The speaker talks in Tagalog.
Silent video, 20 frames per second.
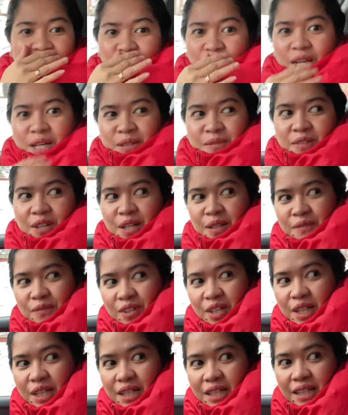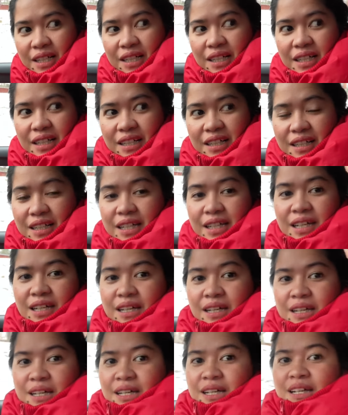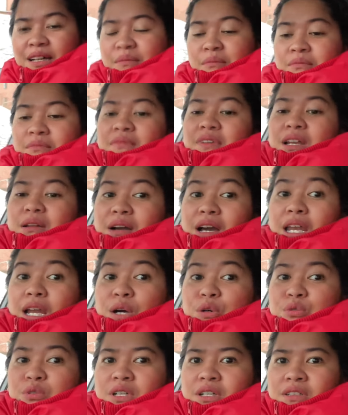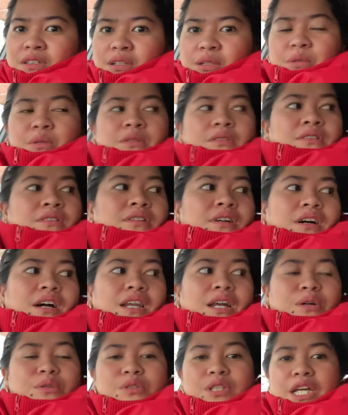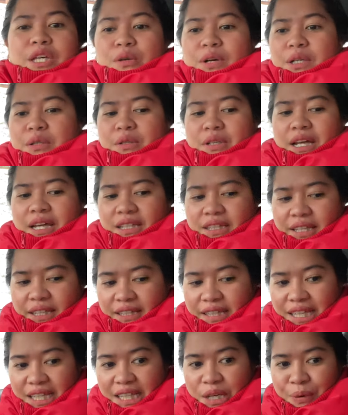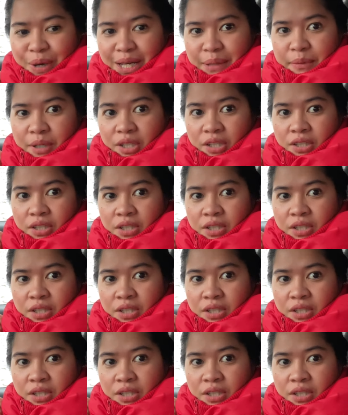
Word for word: vlog, vlog, vlog. Alang alauna na, oh. Alauna yung ano natin. Tinatawagan mo?